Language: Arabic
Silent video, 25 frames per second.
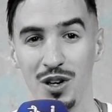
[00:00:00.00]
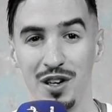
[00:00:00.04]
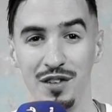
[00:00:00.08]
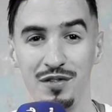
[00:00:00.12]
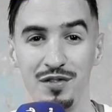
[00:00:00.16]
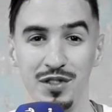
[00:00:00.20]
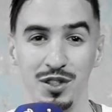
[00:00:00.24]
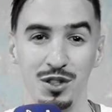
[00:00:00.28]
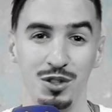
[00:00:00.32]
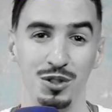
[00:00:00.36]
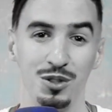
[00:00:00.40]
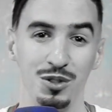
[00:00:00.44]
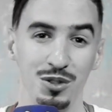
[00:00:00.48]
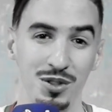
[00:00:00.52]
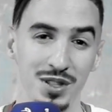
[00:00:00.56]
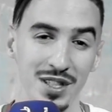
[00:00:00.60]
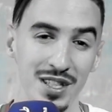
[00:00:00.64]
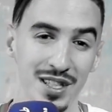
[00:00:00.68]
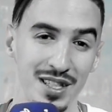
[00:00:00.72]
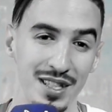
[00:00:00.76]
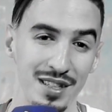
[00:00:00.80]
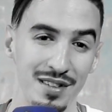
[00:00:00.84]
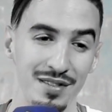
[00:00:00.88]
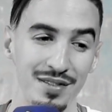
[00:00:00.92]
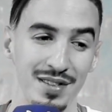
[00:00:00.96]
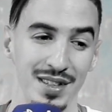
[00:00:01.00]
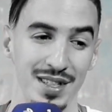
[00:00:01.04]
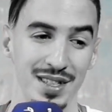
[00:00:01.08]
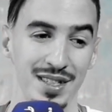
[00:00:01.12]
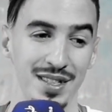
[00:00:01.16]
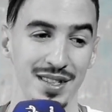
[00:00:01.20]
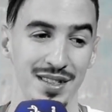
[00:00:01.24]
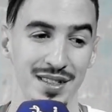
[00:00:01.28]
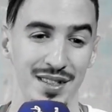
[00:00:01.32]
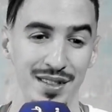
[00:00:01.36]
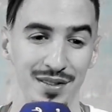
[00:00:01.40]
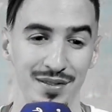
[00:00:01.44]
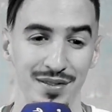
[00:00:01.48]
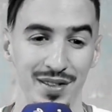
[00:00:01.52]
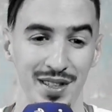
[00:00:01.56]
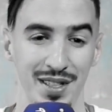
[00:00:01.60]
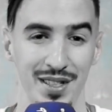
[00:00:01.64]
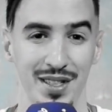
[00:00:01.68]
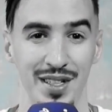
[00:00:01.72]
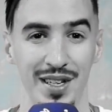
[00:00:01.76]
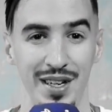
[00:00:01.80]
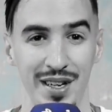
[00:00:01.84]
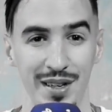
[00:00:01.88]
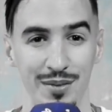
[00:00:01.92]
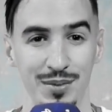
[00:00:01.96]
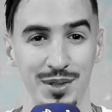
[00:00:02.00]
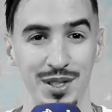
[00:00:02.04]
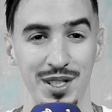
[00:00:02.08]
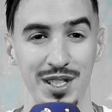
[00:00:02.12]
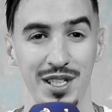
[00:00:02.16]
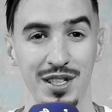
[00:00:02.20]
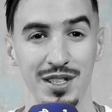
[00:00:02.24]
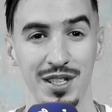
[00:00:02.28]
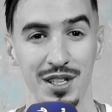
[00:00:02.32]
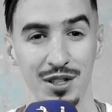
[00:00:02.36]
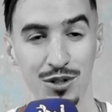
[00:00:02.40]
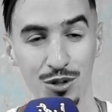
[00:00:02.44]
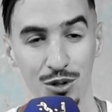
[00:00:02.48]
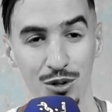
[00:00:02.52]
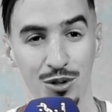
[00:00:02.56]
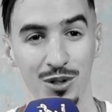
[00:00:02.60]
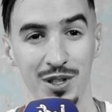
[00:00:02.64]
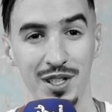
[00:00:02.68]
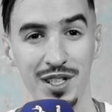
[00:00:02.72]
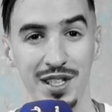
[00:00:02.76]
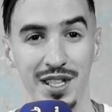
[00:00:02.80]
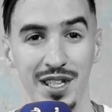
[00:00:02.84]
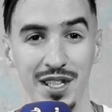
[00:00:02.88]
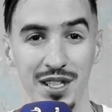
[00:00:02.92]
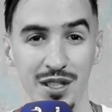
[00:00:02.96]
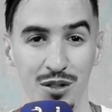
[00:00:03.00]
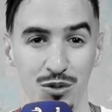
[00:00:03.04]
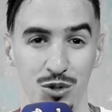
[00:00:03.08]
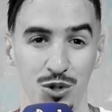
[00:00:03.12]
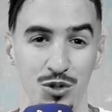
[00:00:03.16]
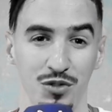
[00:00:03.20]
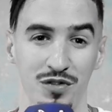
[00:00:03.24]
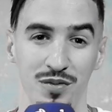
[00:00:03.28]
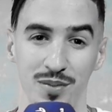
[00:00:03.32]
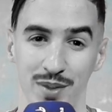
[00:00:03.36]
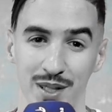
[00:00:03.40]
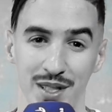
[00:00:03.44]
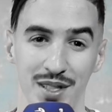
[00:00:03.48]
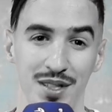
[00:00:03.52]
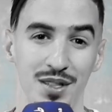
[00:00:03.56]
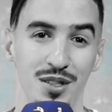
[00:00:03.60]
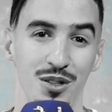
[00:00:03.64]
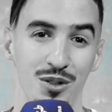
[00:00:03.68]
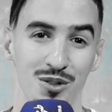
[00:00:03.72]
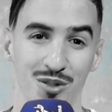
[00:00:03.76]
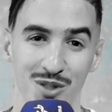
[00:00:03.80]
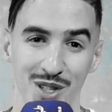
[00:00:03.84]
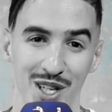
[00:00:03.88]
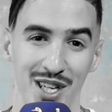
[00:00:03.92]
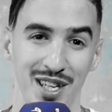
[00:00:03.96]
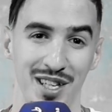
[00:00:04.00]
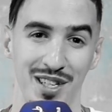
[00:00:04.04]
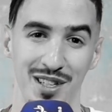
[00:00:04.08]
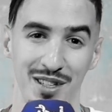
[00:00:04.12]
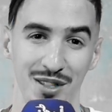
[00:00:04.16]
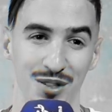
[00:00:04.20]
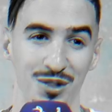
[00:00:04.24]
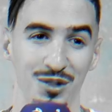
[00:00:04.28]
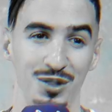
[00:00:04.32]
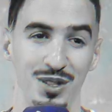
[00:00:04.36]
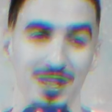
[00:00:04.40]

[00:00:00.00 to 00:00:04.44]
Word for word: واحد الفيديو ديالك في هذا في هذا الرابط هذا ادخل هنايا وشوف بيدك وتاكد